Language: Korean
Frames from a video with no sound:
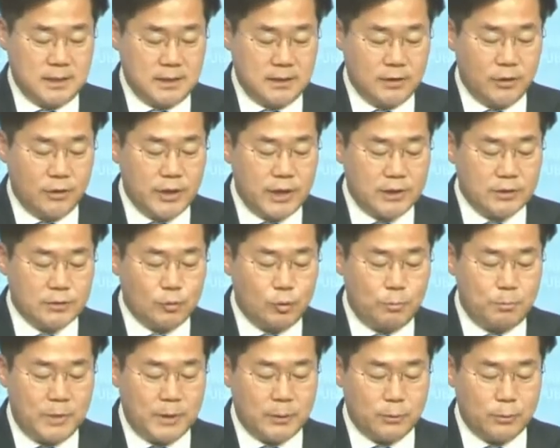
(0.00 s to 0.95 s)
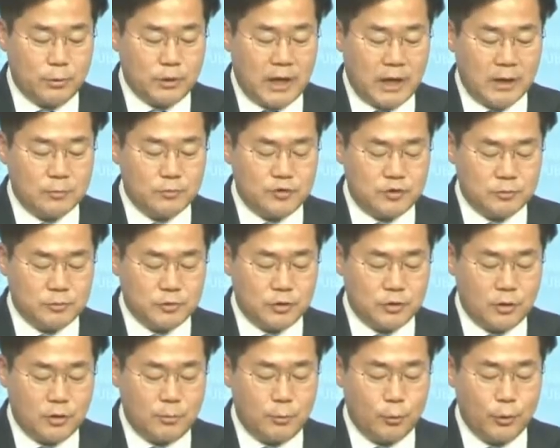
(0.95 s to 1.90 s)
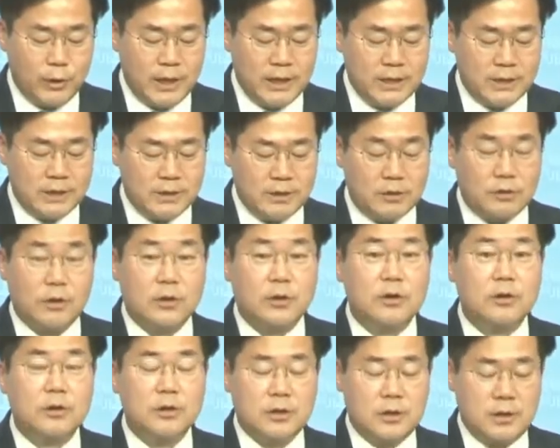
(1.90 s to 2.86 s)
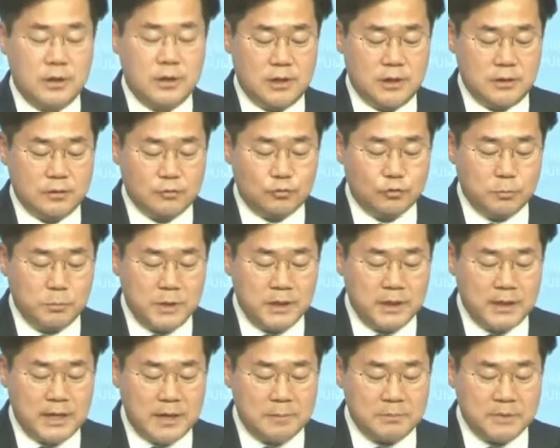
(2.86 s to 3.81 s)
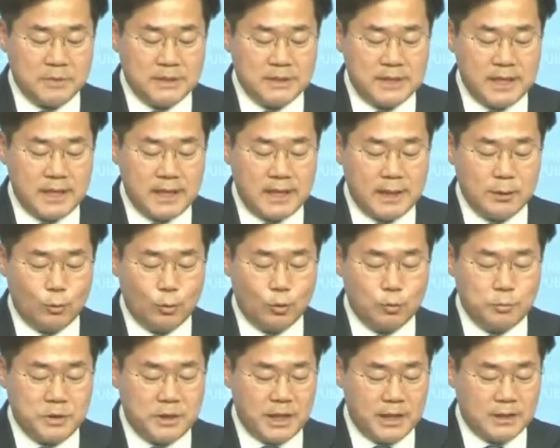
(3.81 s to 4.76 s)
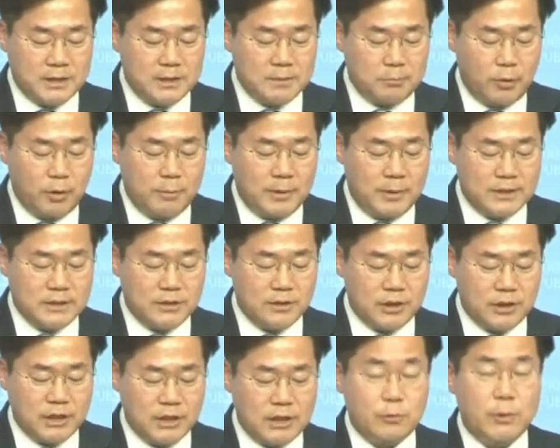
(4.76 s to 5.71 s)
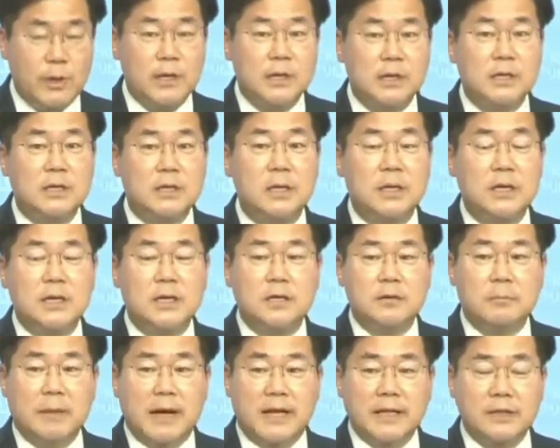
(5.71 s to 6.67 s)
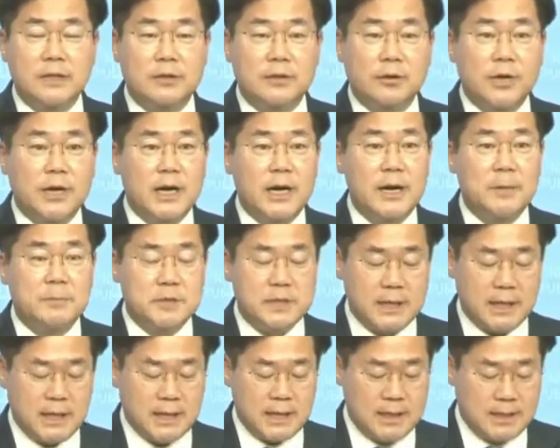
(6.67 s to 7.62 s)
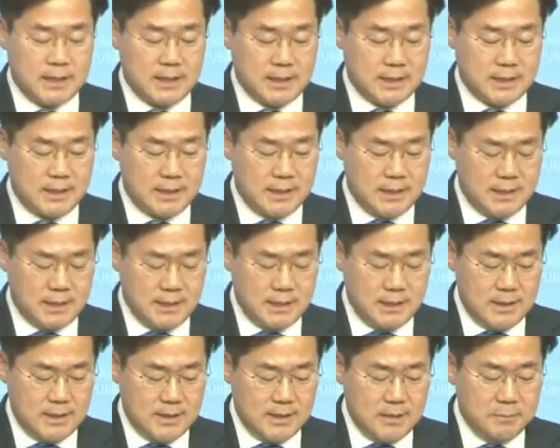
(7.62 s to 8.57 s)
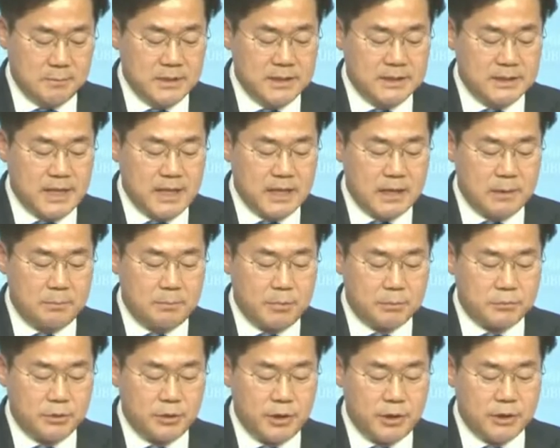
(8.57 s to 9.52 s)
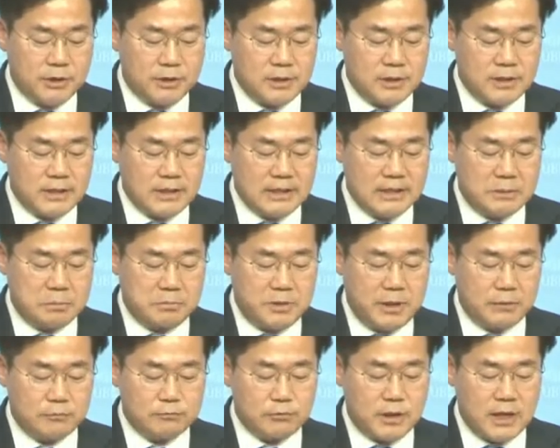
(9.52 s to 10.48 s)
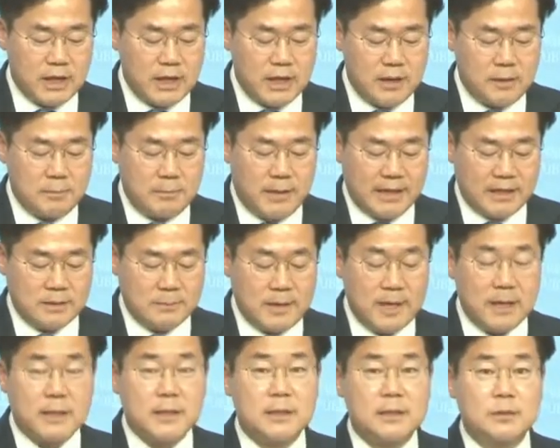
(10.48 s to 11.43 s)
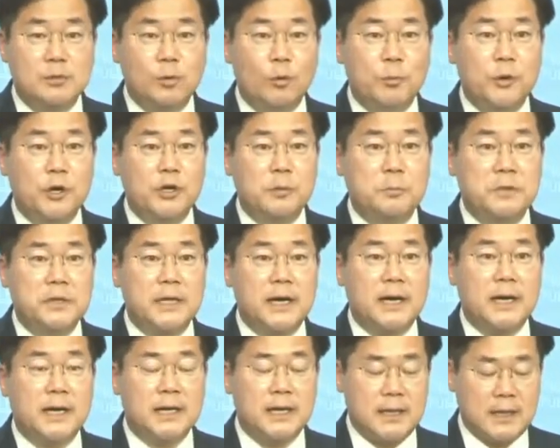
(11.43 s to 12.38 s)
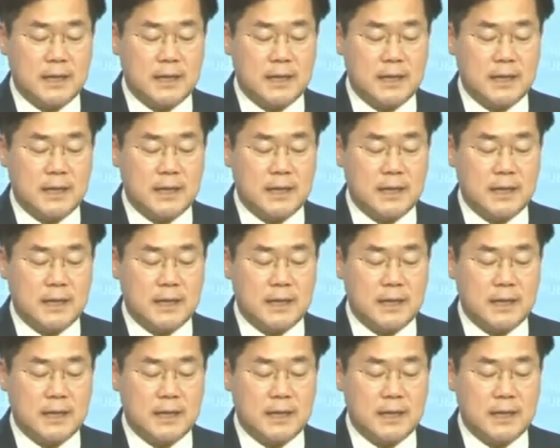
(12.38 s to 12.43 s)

여야는 곧바로 다음 주부터 본회의를 열어 국민과 민생에 도움이 되는 법안 처리 기회를 만들어야 합니다. 민생 입법 처리는 20대 국회 마지막 소명입니다.